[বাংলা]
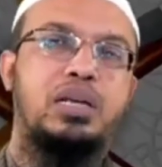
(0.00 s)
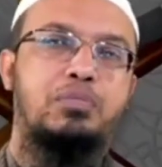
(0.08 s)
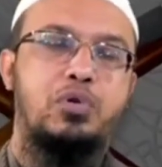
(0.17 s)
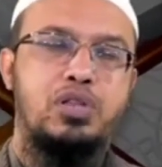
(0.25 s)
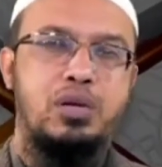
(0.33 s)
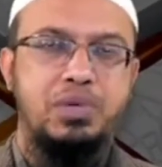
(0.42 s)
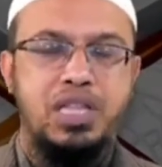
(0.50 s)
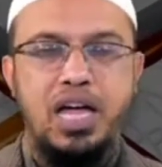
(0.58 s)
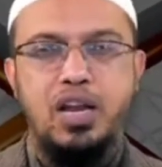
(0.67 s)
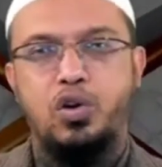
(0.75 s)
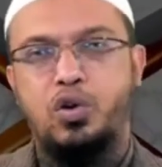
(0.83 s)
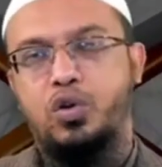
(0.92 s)
তার পর্দার
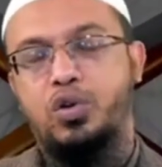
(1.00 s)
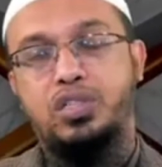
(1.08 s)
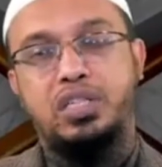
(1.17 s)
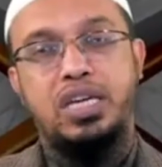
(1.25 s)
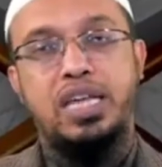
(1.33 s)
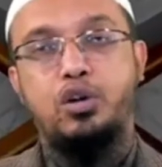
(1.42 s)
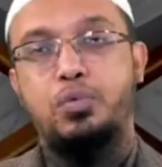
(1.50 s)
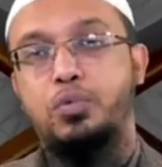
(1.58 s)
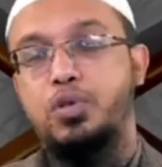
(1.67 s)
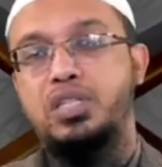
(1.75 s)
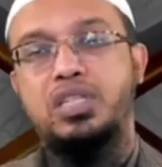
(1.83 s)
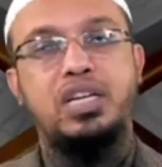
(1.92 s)
বিধান লঙ্ঘন হচ্ছে এরকম
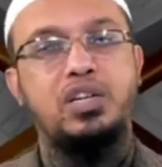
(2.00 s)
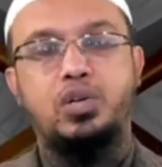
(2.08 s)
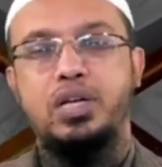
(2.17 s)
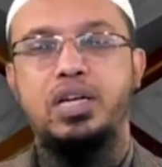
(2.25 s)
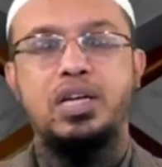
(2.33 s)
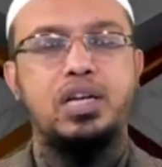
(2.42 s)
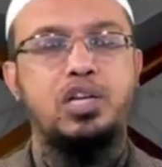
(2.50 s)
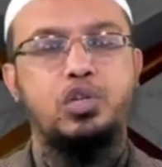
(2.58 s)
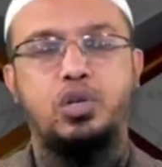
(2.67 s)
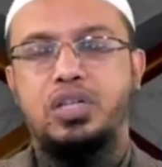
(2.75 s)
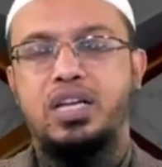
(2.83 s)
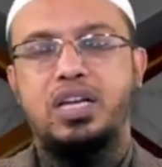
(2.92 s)
প্রতিষ্ঠানে আসলে
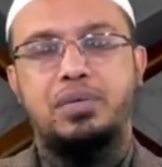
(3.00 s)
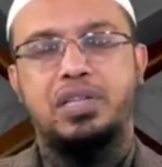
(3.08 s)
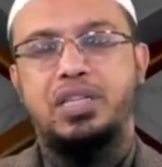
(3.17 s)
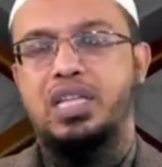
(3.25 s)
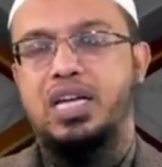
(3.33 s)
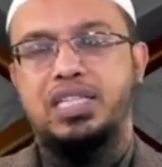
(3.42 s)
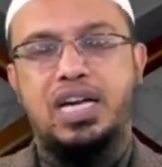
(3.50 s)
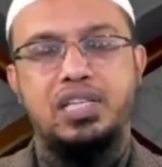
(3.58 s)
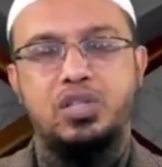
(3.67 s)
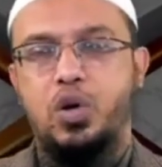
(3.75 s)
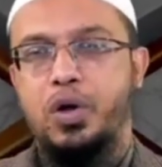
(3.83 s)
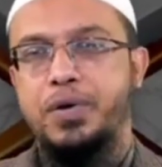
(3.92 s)
সন্তানকে আমাদের দেওয়া
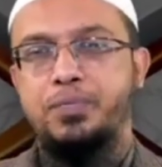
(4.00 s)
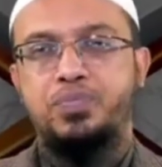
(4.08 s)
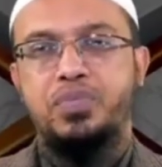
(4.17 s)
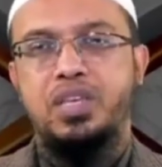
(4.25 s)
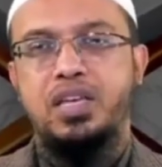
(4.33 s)
জায়জ নয়